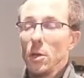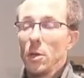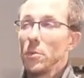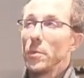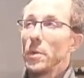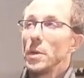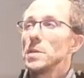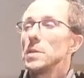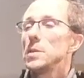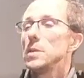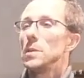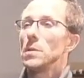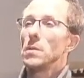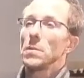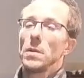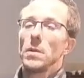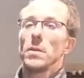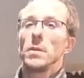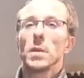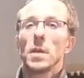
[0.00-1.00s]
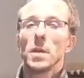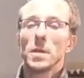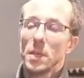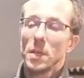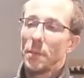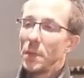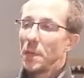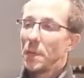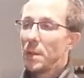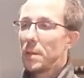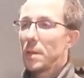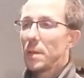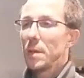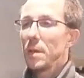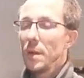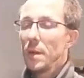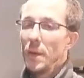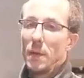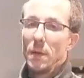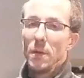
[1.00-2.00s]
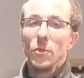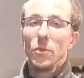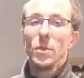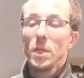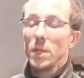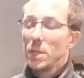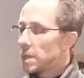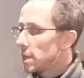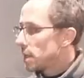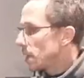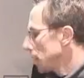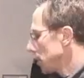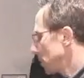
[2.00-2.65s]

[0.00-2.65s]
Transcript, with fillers: Bon, ici, eh on avait une traçabilité, une étiquette,